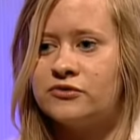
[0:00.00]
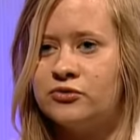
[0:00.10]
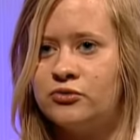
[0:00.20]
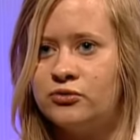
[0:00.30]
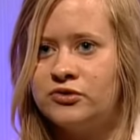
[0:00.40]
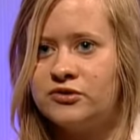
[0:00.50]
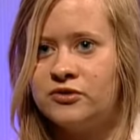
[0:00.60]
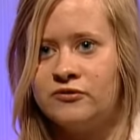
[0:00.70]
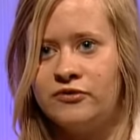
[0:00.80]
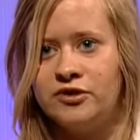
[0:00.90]
so gut
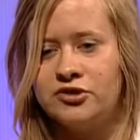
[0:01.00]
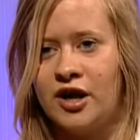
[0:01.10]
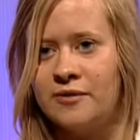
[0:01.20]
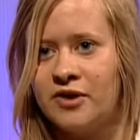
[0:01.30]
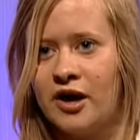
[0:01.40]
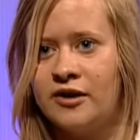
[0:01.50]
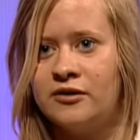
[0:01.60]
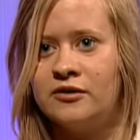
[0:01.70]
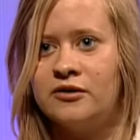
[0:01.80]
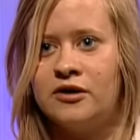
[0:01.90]
irgendwie schreiben
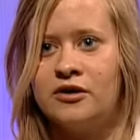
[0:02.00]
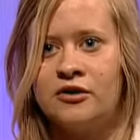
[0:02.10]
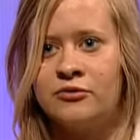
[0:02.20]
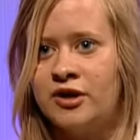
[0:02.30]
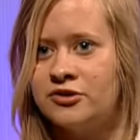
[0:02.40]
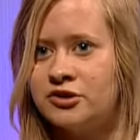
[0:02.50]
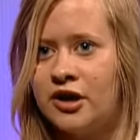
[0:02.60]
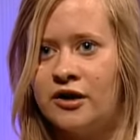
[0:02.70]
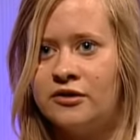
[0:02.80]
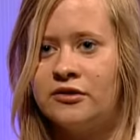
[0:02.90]
kann, arrangen
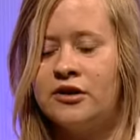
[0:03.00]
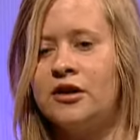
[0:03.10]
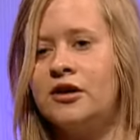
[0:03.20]
kann,